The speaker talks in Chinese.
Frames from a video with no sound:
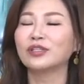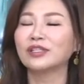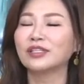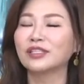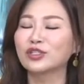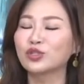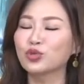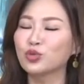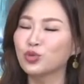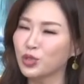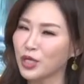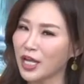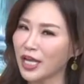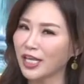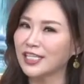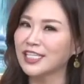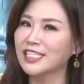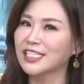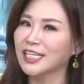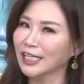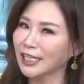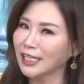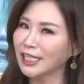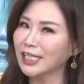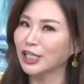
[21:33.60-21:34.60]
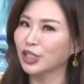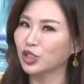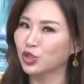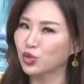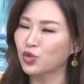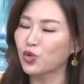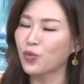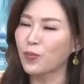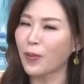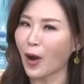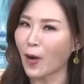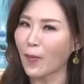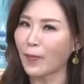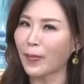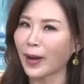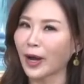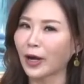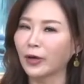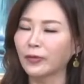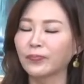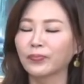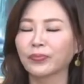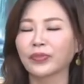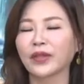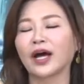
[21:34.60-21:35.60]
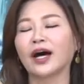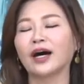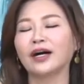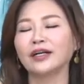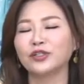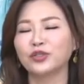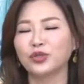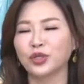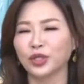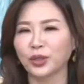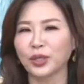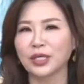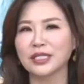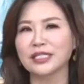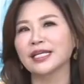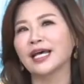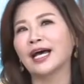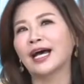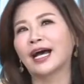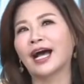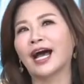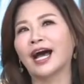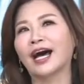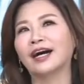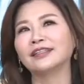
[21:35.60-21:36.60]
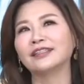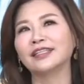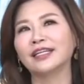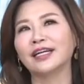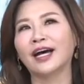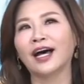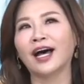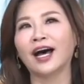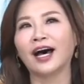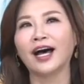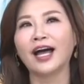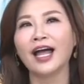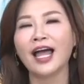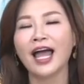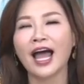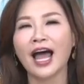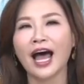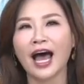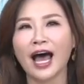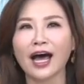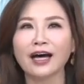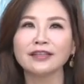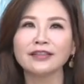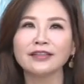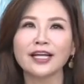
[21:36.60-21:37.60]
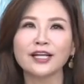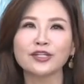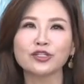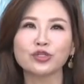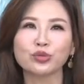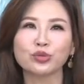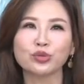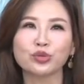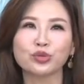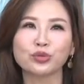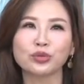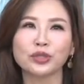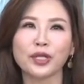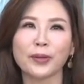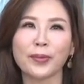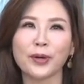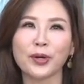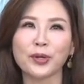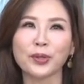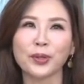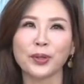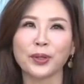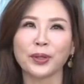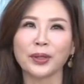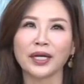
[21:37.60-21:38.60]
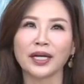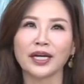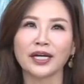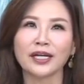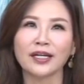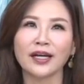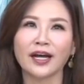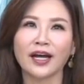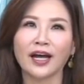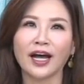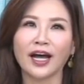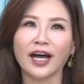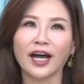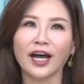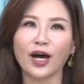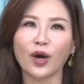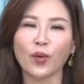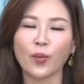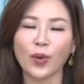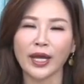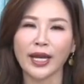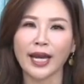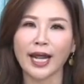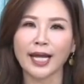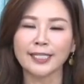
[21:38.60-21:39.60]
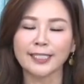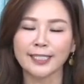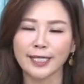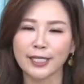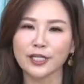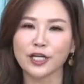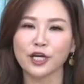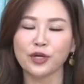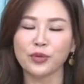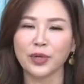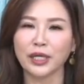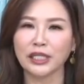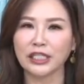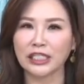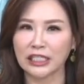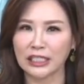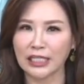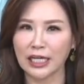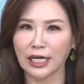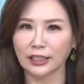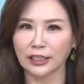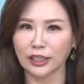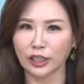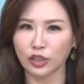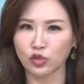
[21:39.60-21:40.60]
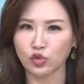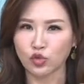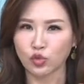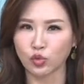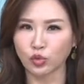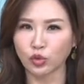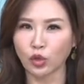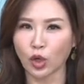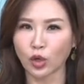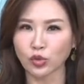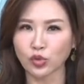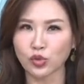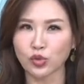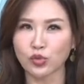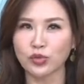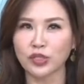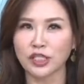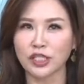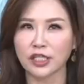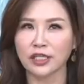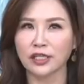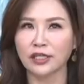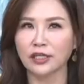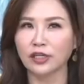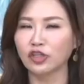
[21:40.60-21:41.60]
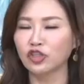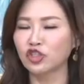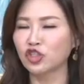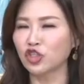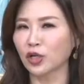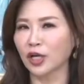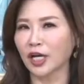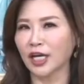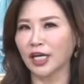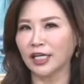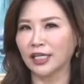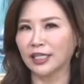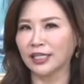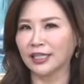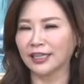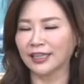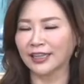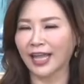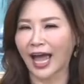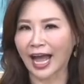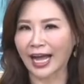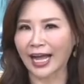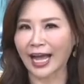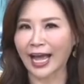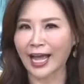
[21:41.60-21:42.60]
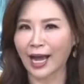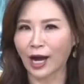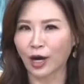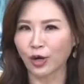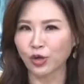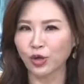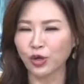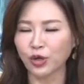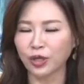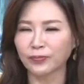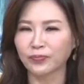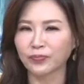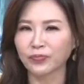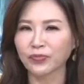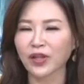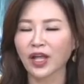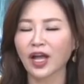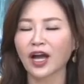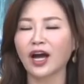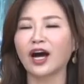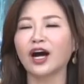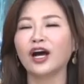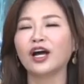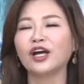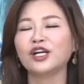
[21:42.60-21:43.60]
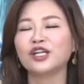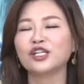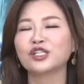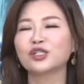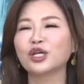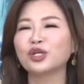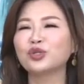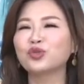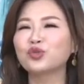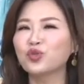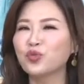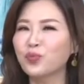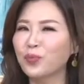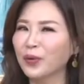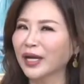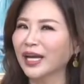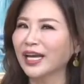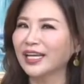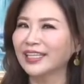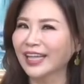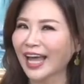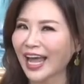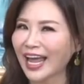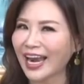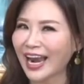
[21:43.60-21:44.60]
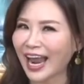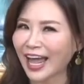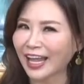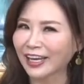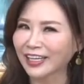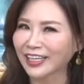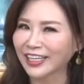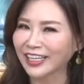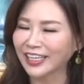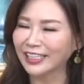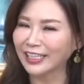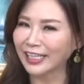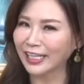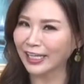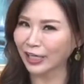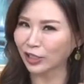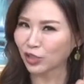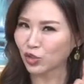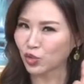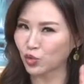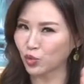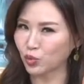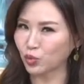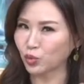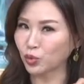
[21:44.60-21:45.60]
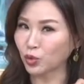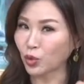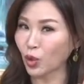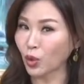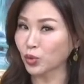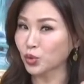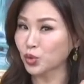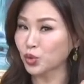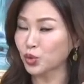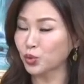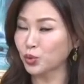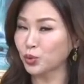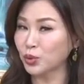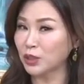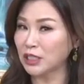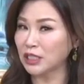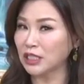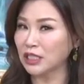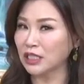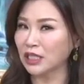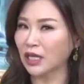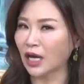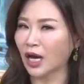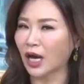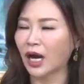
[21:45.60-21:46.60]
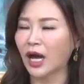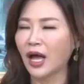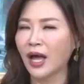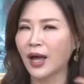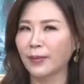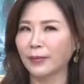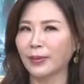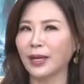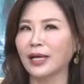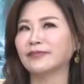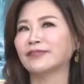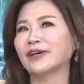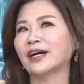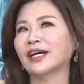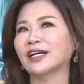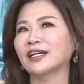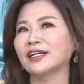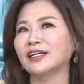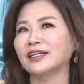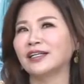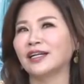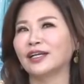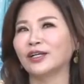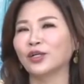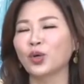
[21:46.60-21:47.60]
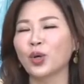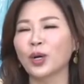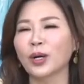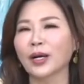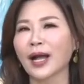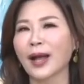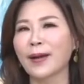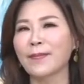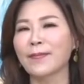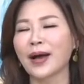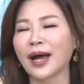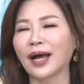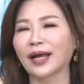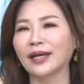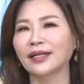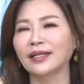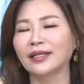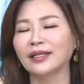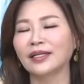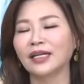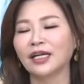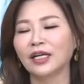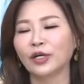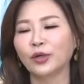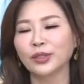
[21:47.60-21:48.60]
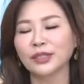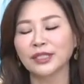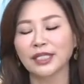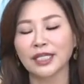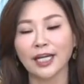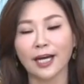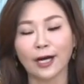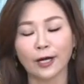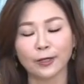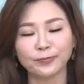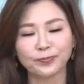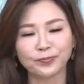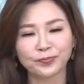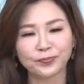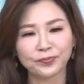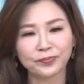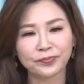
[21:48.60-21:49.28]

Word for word: 猪年生一个猪宝宝，好、哦，绝对是很好的哈、哦。好，那属猪的朋友呢，啊、呃，未来这一个月，只要你主动出击，就可以打开好运啊、哦。所以猪不可以太懒，一定要主动出击哈、哦。拜访客人或干嘛呢？或者要